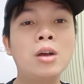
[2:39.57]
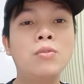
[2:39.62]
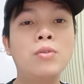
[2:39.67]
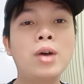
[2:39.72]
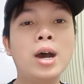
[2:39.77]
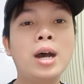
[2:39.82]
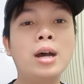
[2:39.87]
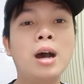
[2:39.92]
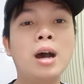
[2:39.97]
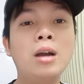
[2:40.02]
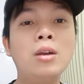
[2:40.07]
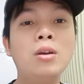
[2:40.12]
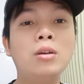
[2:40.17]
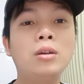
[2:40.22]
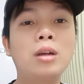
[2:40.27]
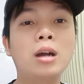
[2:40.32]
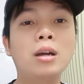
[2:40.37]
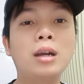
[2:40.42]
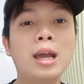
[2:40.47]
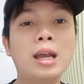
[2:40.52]
Và ở lượt
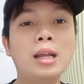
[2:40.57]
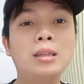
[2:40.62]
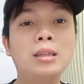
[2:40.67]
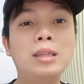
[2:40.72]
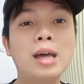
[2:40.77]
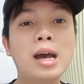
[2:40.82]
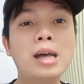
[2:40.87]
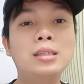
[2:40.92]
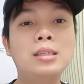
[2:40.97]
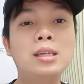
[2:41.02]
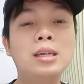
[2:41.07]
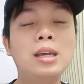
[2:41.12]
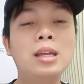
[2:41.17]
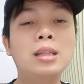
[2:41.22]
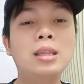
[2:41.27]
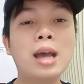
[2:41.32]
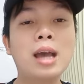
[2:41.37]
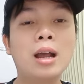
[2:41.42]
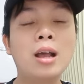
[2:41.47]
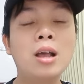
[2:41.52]
trận này
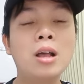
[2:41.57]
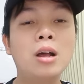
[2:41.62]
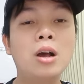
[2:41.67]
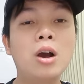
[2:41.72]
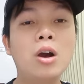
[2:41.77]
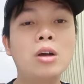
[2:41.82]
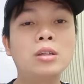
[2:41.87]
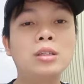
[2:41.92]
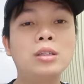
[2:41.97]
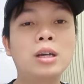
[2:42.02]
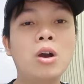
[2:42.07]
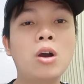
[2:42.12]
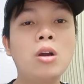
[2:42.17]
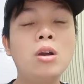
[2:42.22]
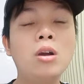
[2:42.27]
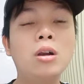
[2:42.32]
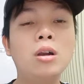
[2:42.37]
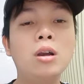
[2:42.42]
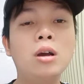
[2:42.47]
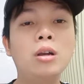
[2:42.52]
Tajikistan họ sẽ có
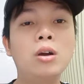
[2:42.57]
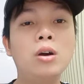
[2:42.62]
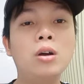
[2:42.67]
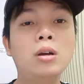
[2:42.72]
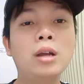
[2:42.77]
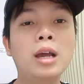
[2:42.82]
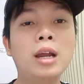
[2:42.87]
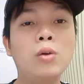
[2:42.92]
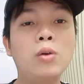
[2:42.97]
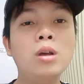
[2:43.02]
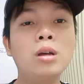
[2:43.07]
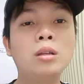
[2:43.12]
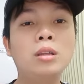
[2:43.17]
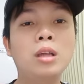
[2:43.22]
được lực lượng đầy đủ nhất,